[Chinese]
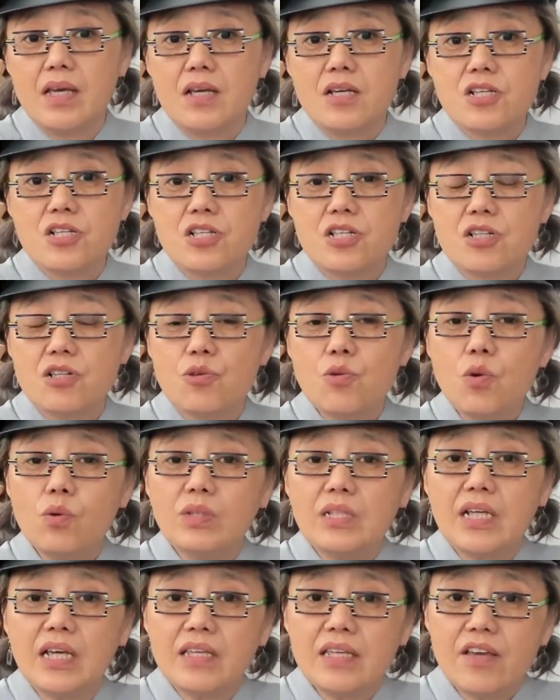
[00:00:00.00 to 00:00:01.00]
使
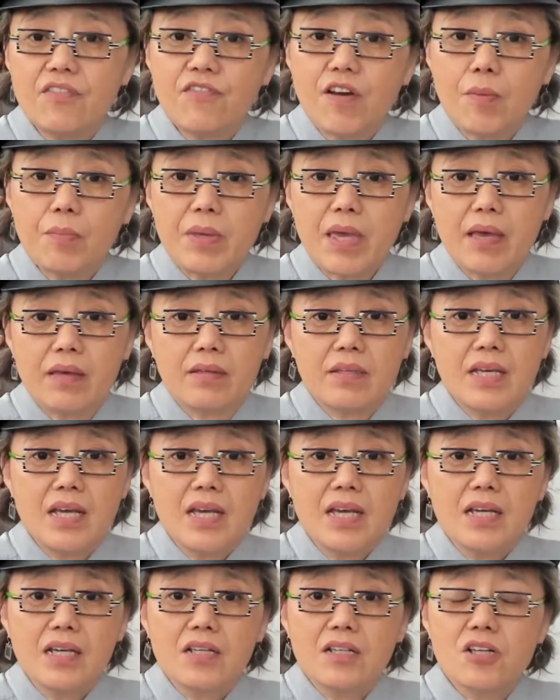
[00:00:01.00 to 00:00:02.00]
用呢也方便。
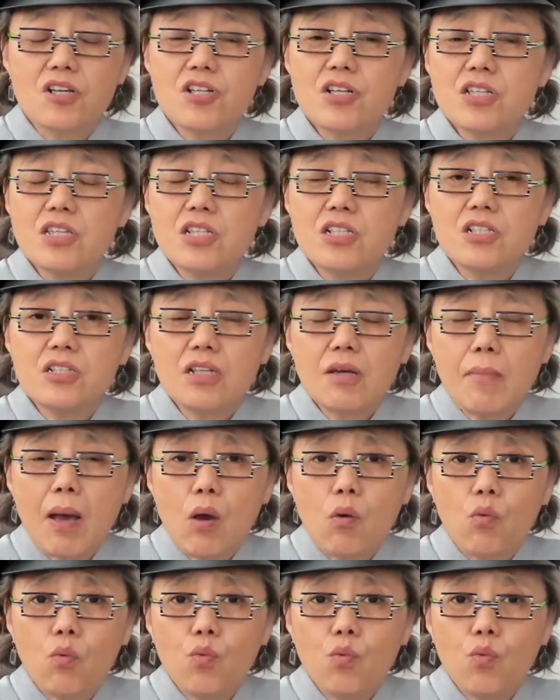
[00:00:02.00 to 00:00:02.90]
可是你知道吗？